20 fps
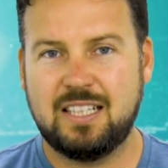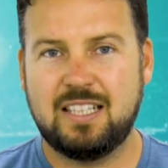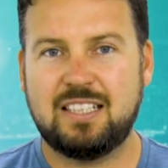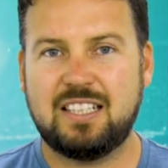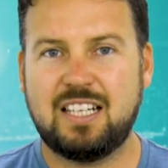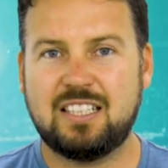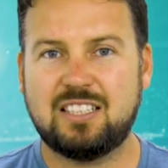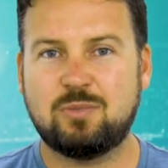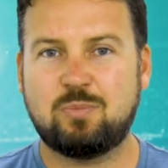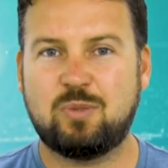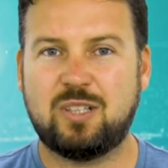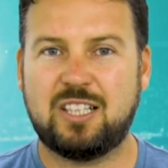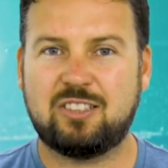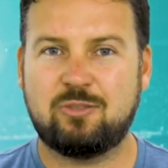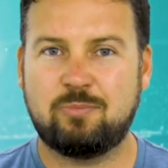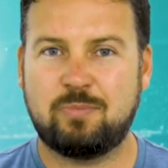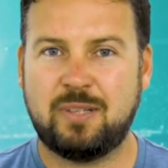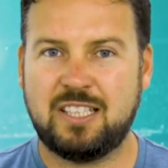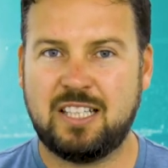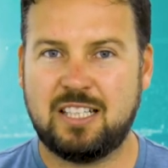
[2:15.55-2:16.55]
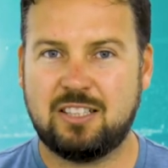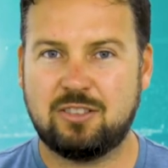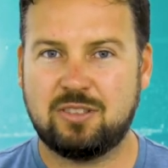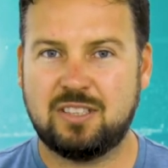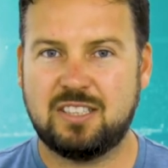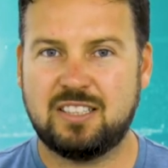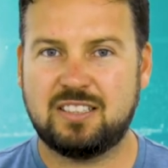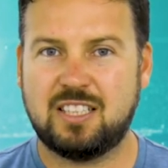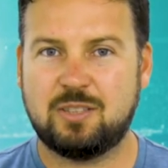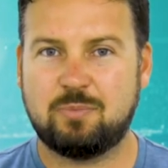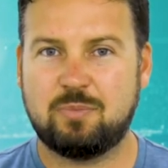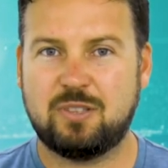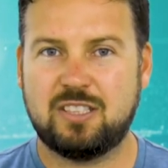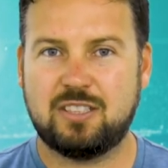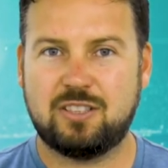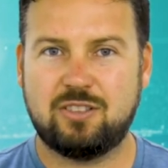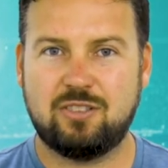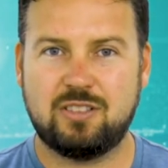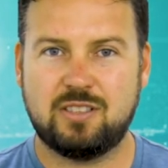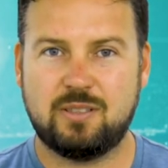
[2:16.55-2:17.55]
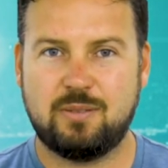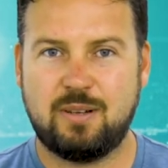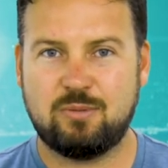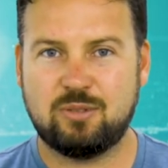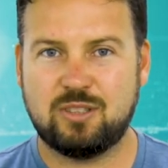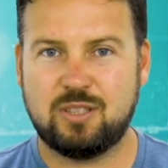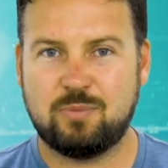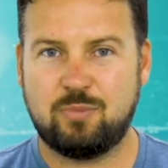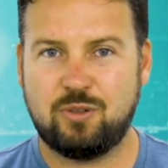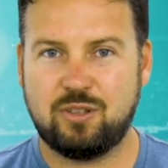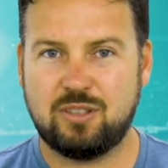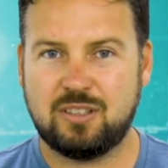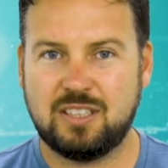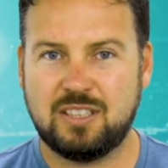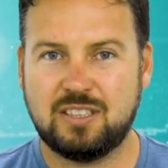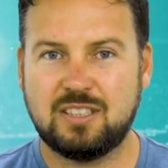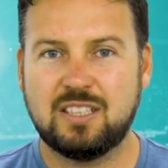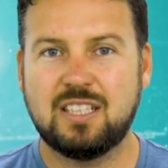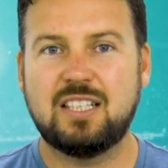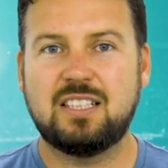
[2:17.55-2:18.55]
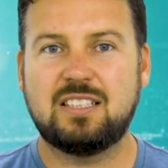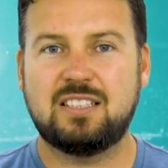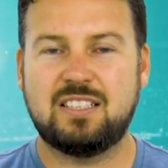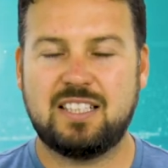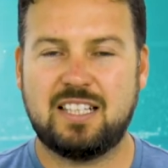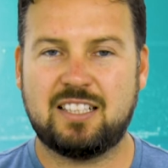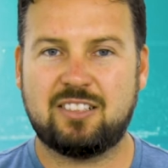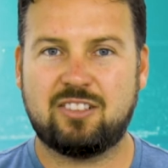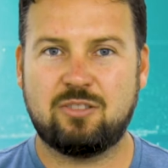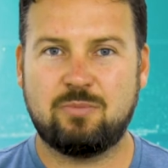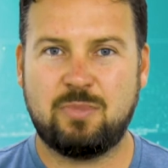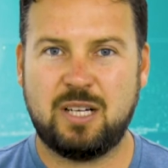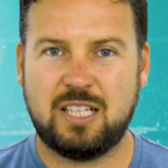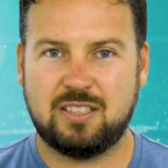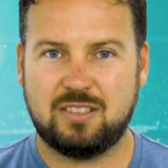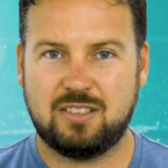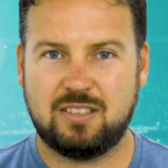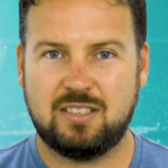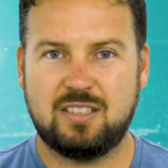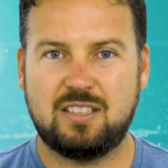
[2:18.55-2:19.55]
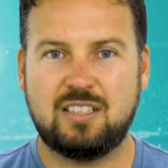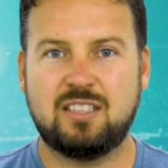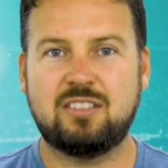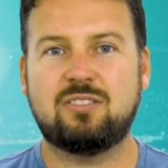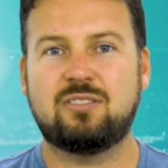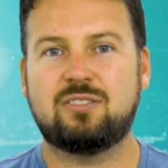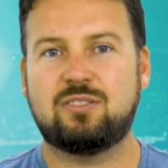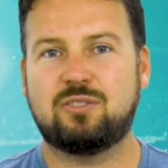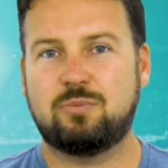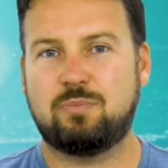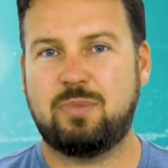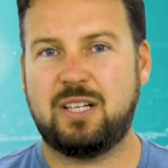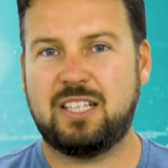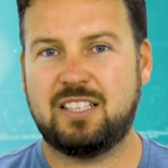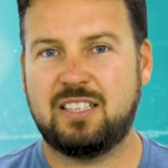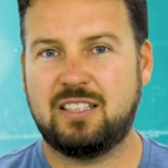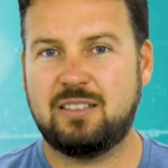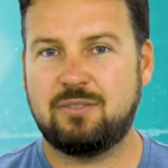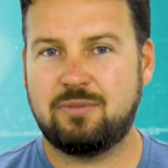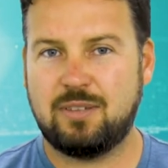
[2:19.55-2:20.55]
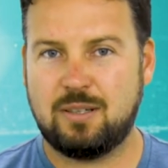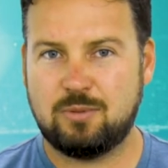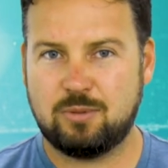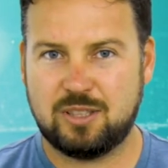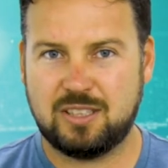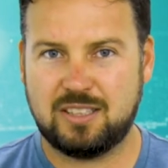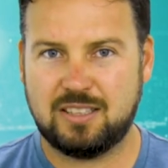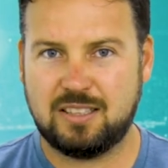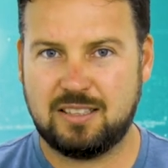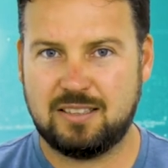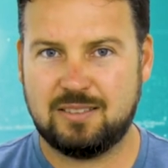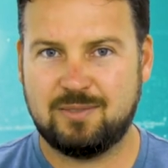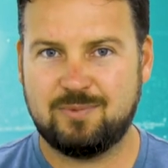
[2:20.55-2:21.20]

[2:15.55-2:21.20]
Gracias por acompañarnos en estas predicciones de Vamos Deportes. Sigan con más en su página favorita.